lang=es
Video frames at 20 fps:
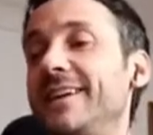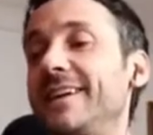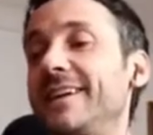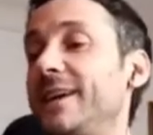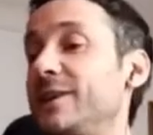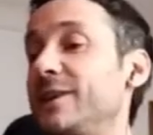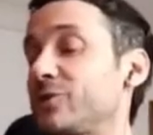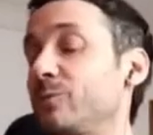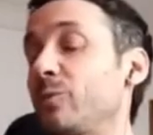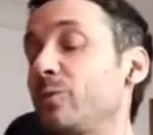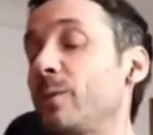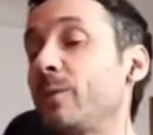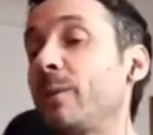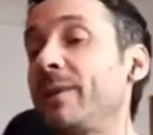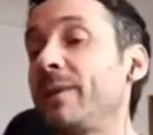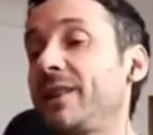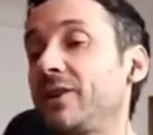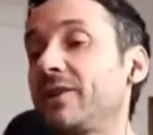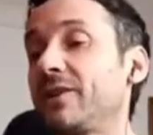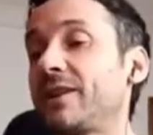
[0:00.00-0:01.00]
y es un buen
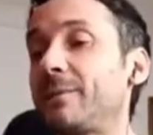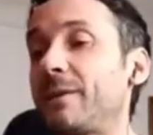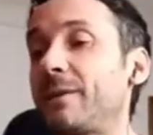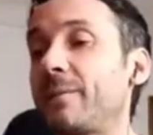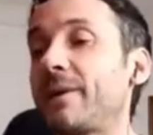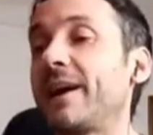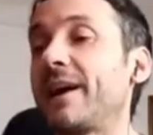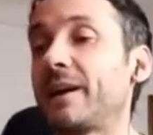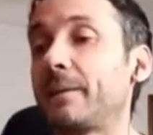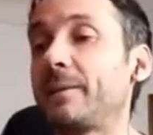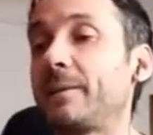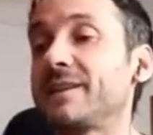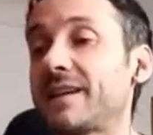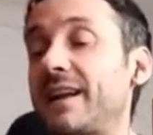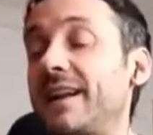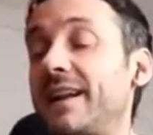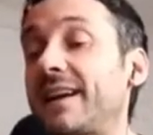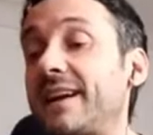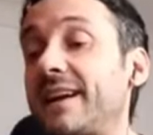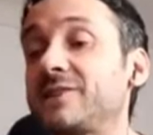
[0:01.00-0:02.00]
momento también para
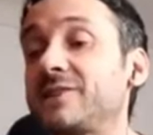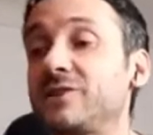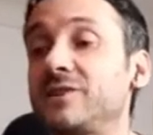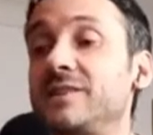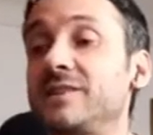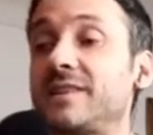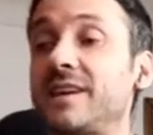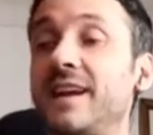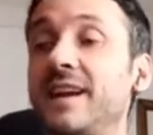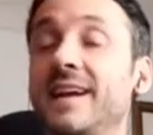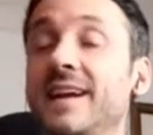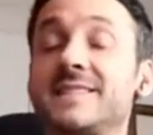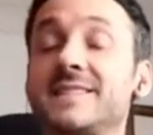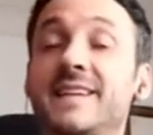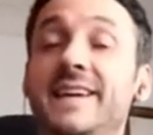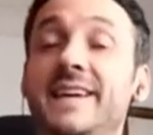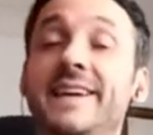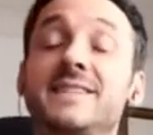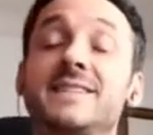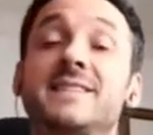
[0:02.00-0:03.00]
repensar la relación entre la
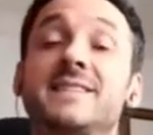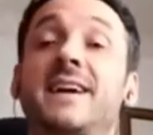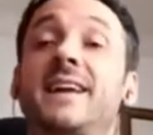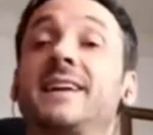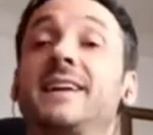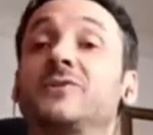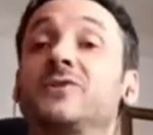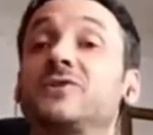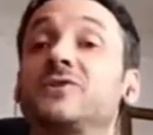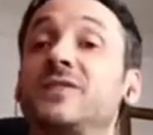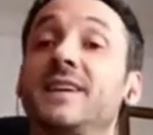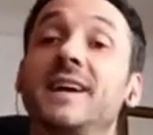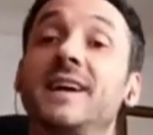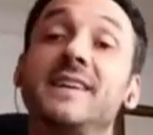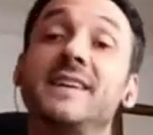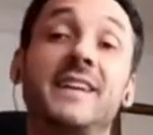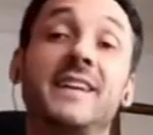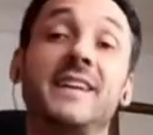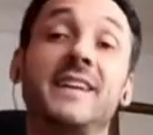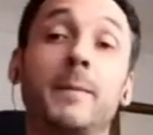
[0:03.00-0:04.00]
ciencia, la
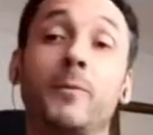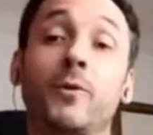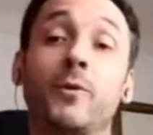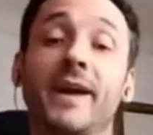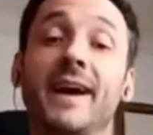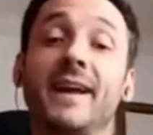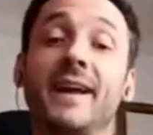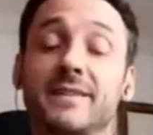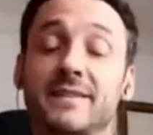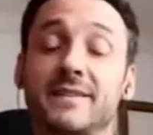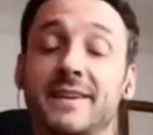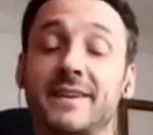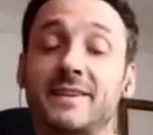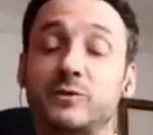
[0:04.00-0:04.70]
sociedad y la moral,